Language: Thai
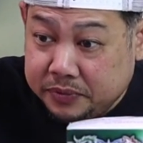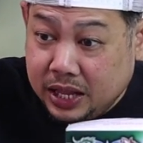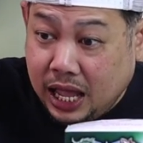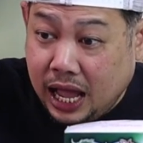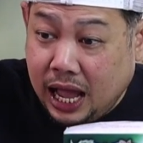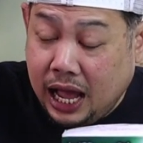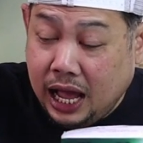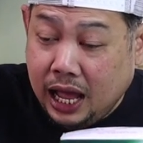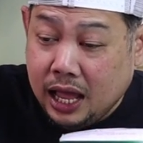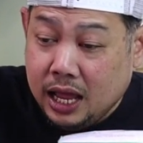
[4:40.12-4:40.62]

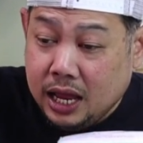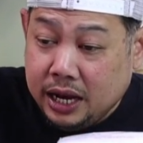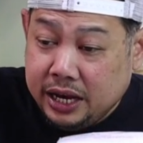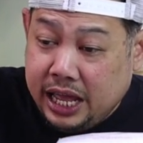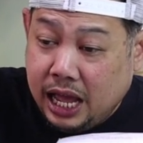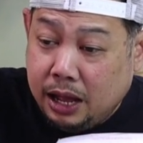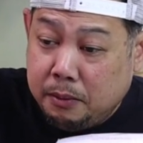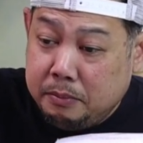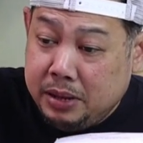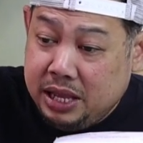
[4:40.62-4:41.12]
นะฮะ
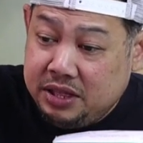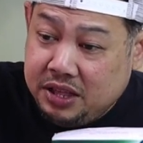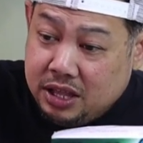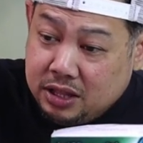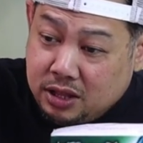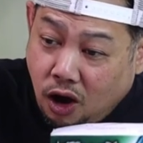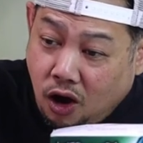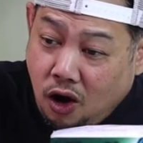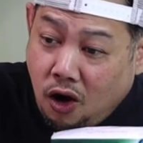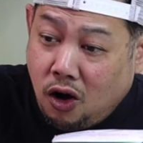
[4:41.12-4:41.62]
เนี่ยมีสี
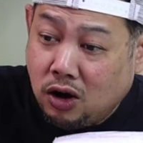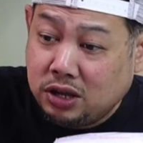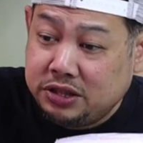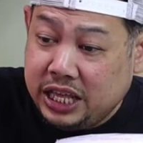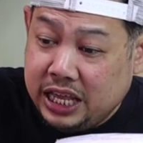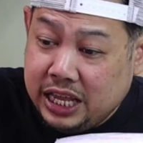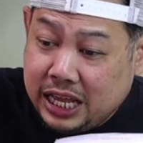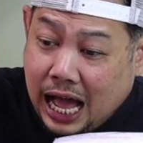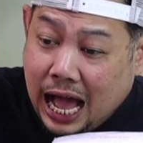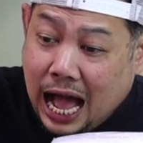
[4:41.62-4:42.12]
ทอง
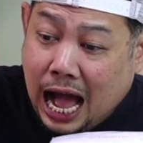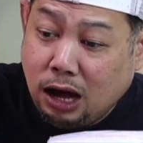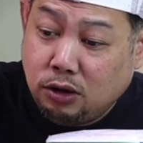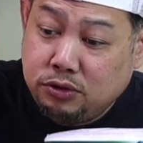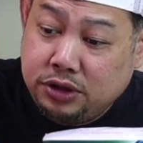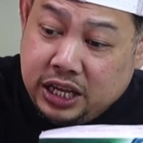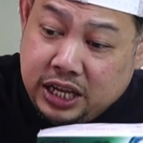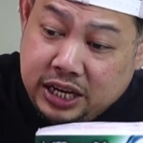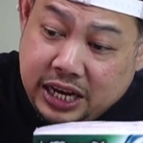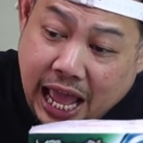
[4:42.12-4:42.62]
สีขาว
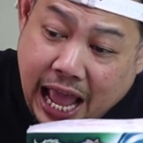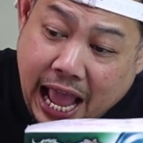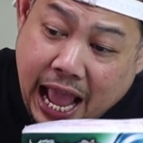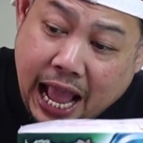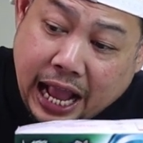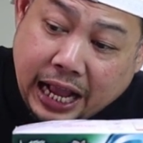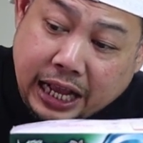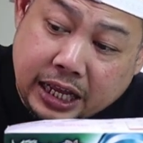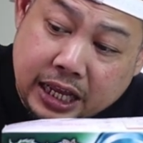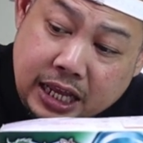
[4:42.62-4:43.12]
สีแด
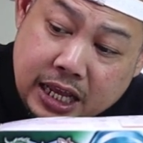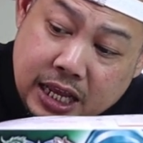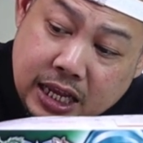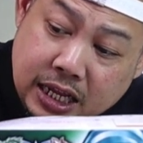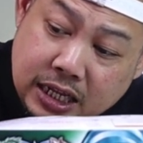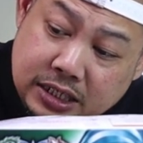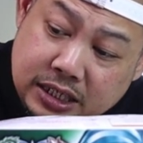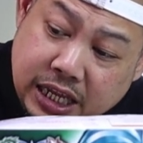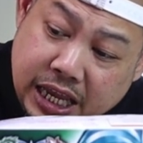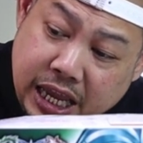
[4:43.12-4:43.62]
ง
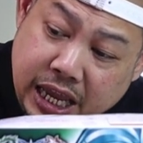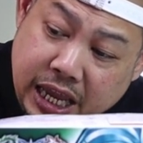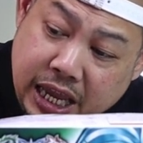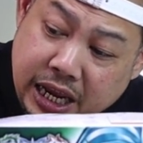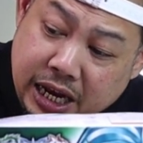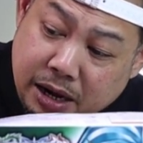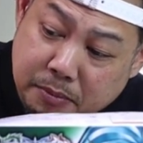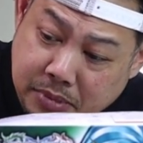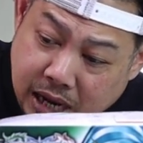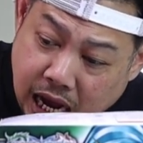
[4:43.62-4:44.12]
สี
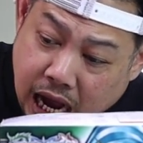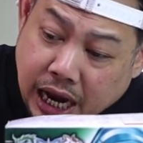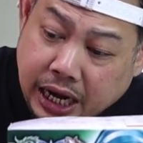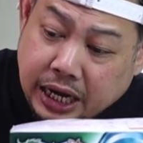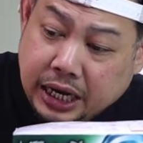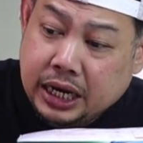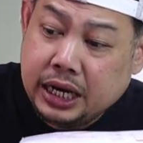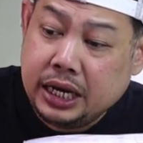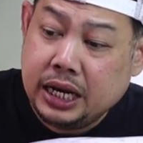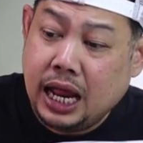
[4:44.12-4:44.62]
น้ำเงิ
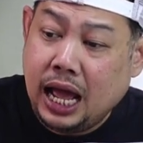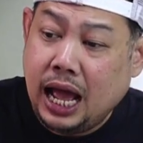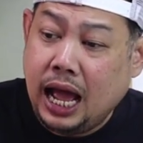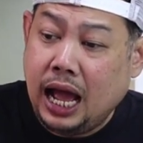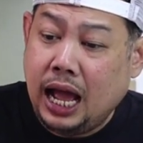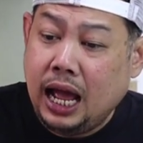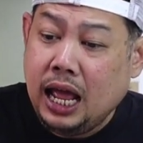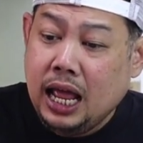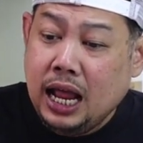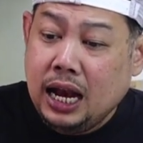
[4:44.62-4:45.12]
นนะ
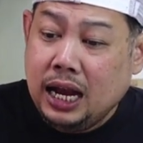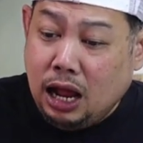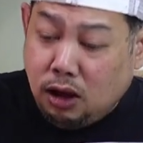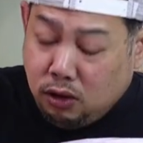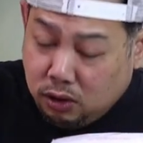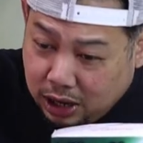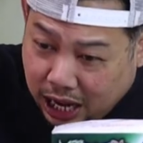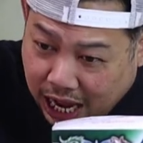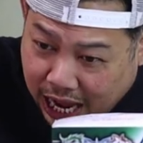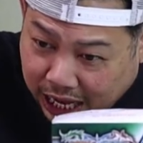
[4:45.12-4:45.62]
ฮะแล้
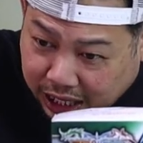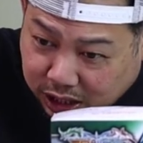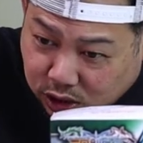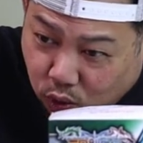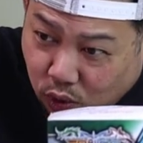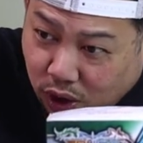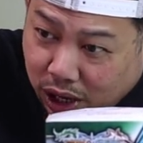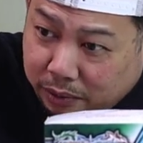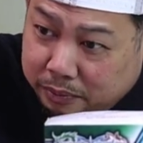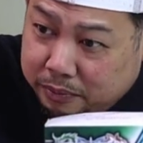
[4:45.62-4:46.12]
วไอ้
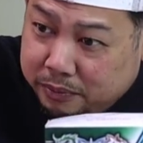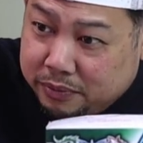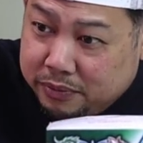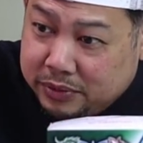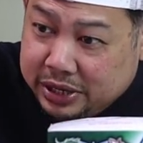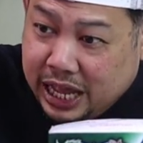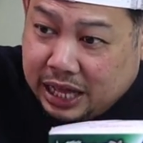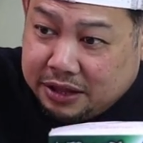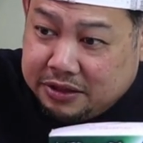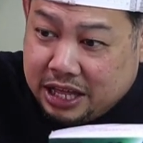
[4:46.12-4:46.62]
ตัว
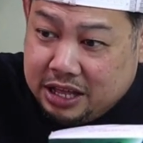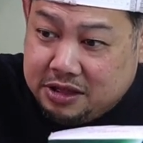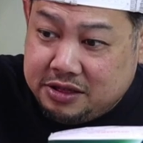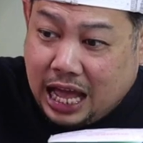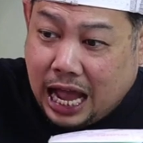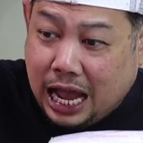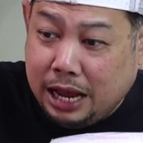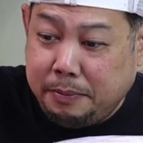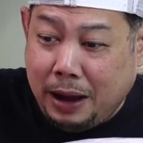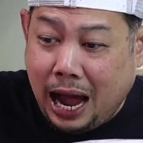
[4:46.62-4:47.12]
เนี่ยสาย
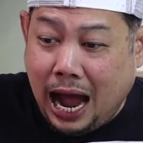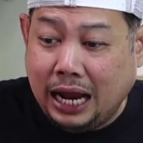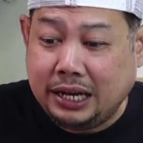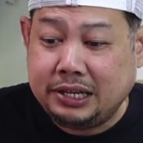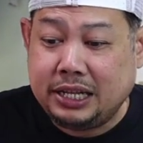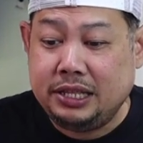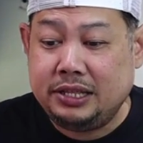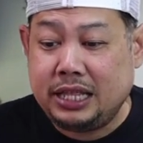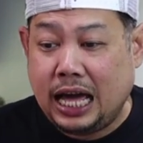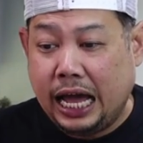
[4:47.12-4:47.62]
สายพาร์ท
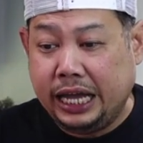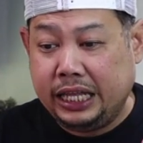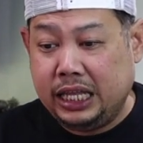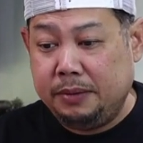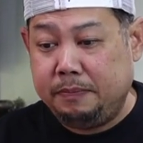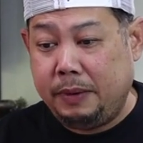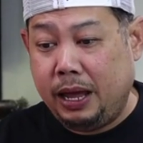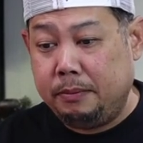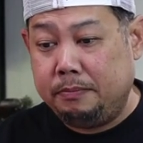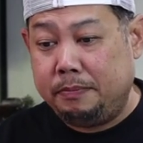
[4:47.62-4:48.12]
สายสๆ
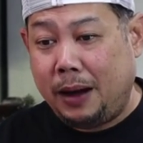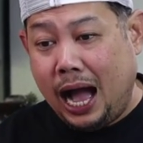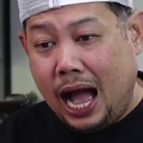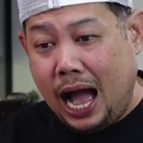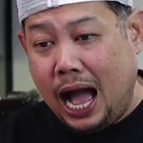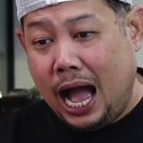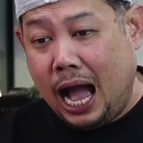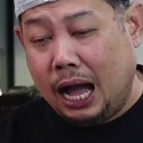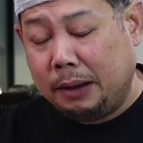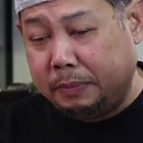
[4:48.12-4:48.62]
ที่เป็น
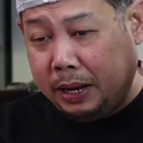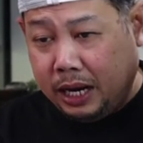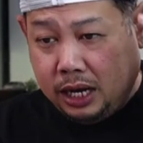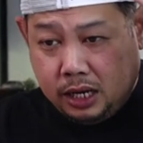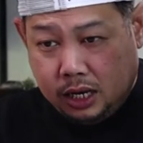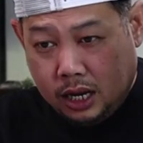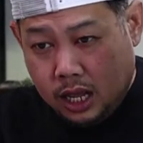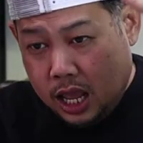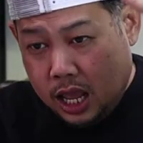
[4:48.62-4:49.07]
ผ้าเป็น